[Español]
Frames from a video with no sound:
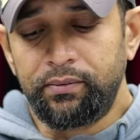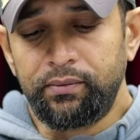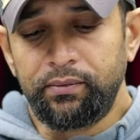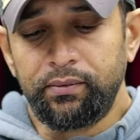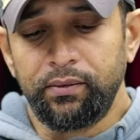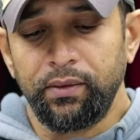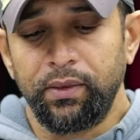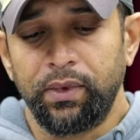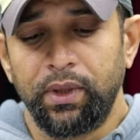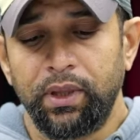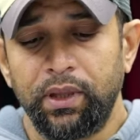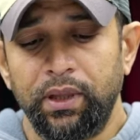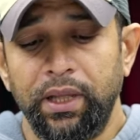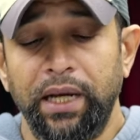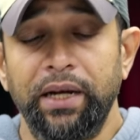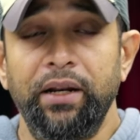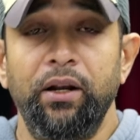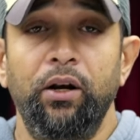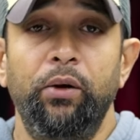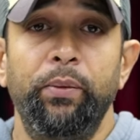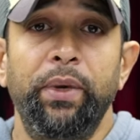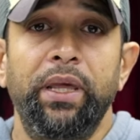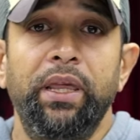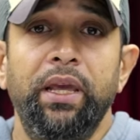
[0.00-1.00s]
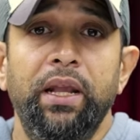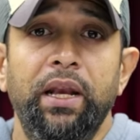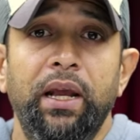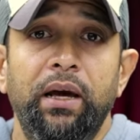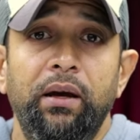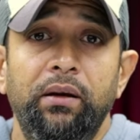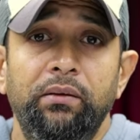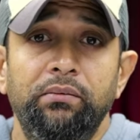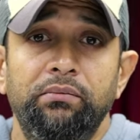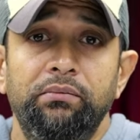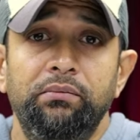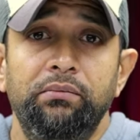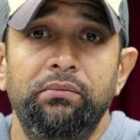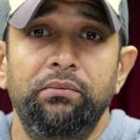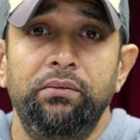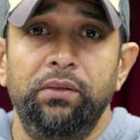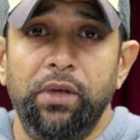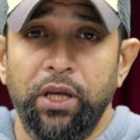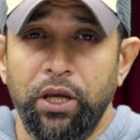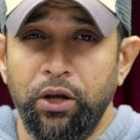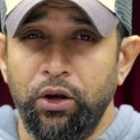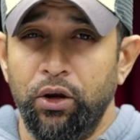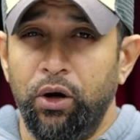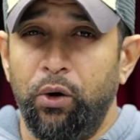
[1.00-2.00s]
Danilo Medina,
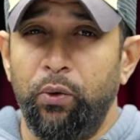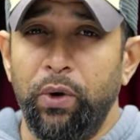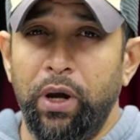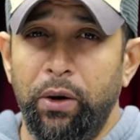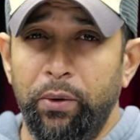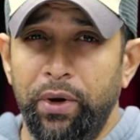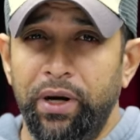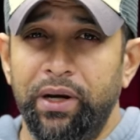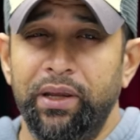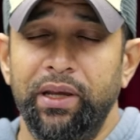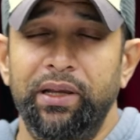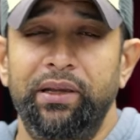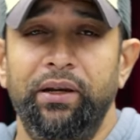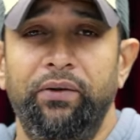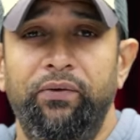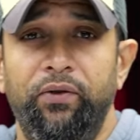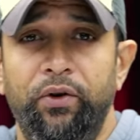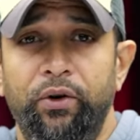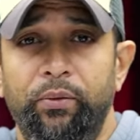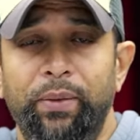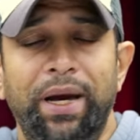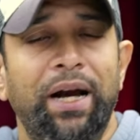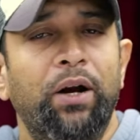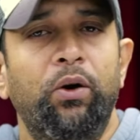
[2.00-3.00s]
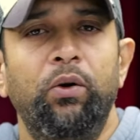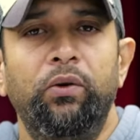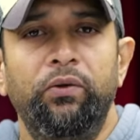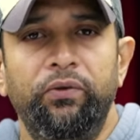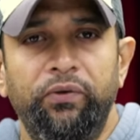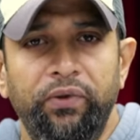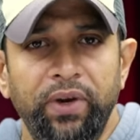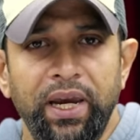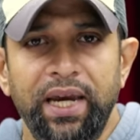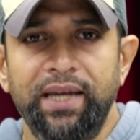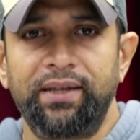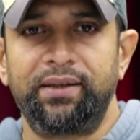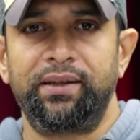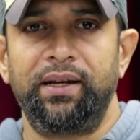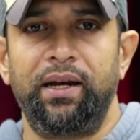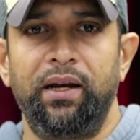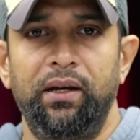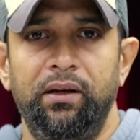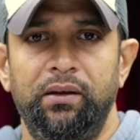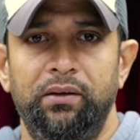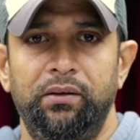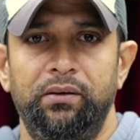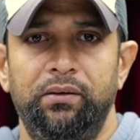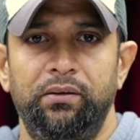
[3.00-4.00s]
y yo lo voy a ver de esta forma, confiesa,
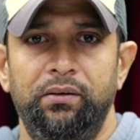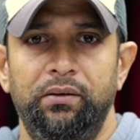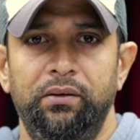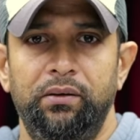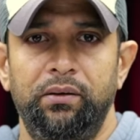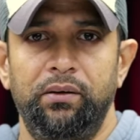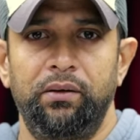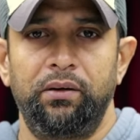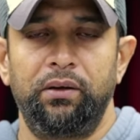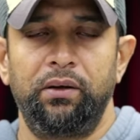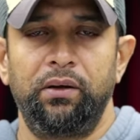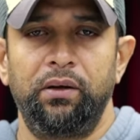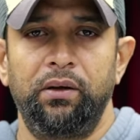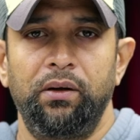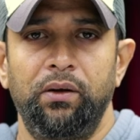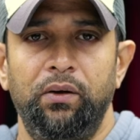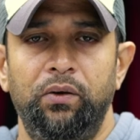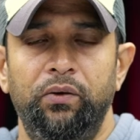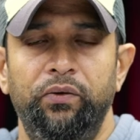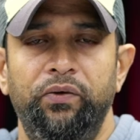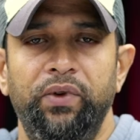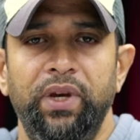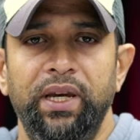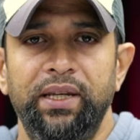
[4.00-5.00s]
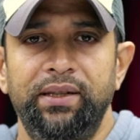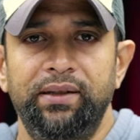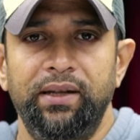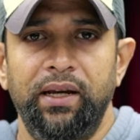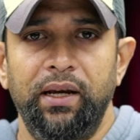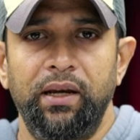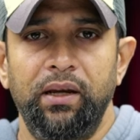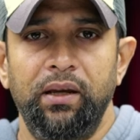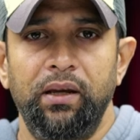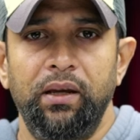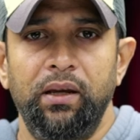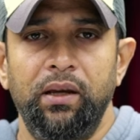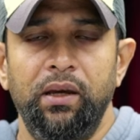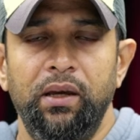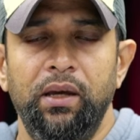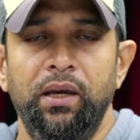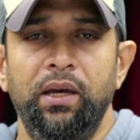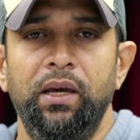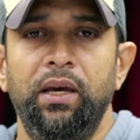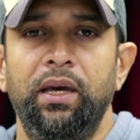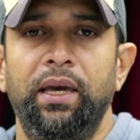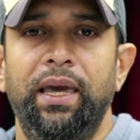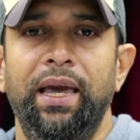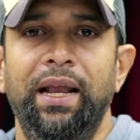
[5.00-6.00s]
confiesa
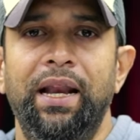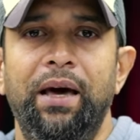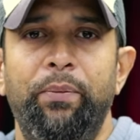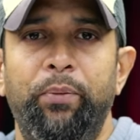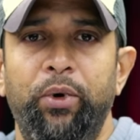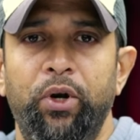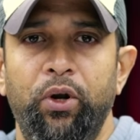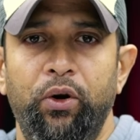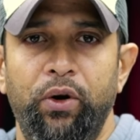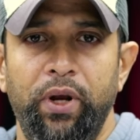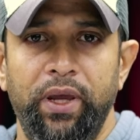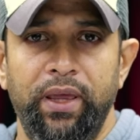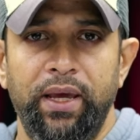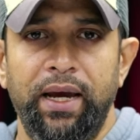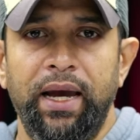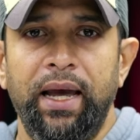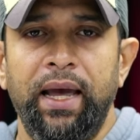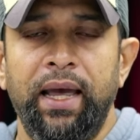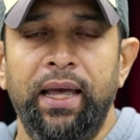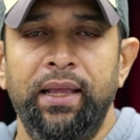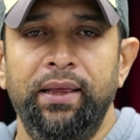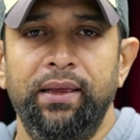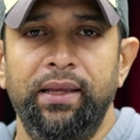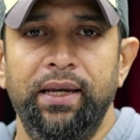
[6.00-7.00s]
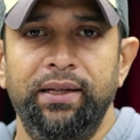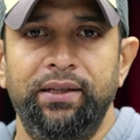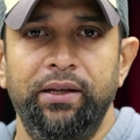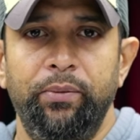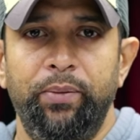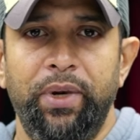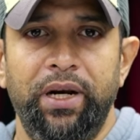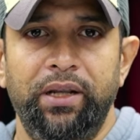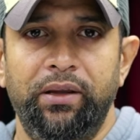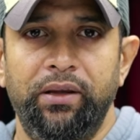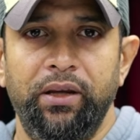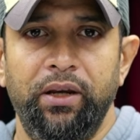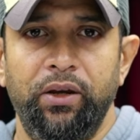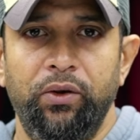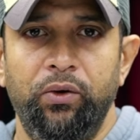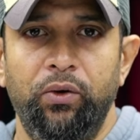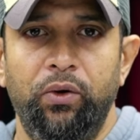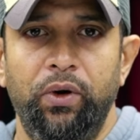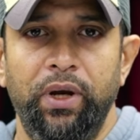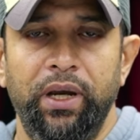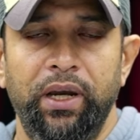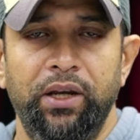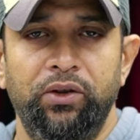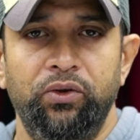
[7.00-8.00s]
que la prioridad de ese partido
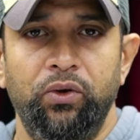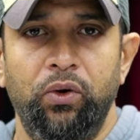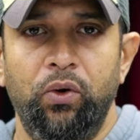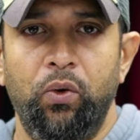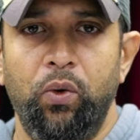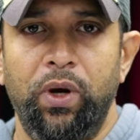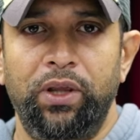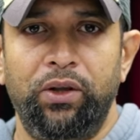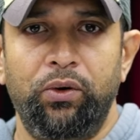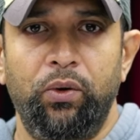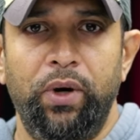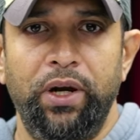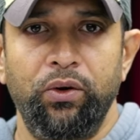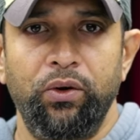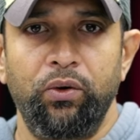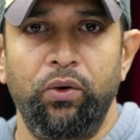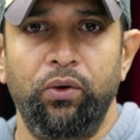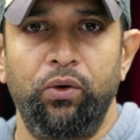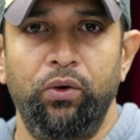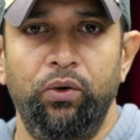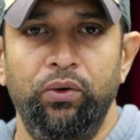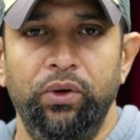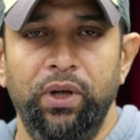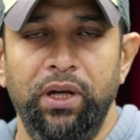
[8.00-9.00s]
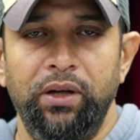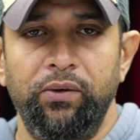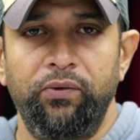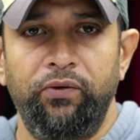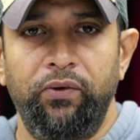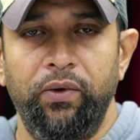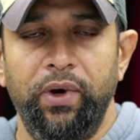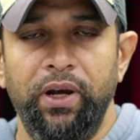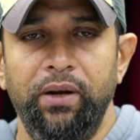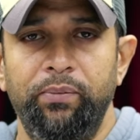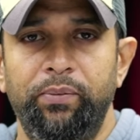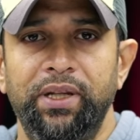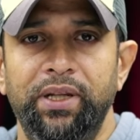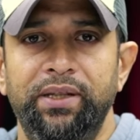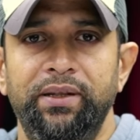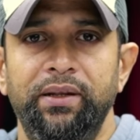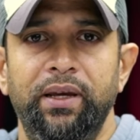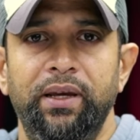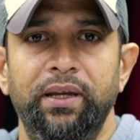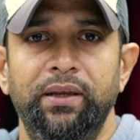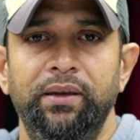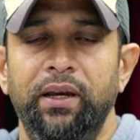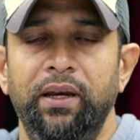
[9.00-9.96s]
en esos cuatro años donde él fue el presidente,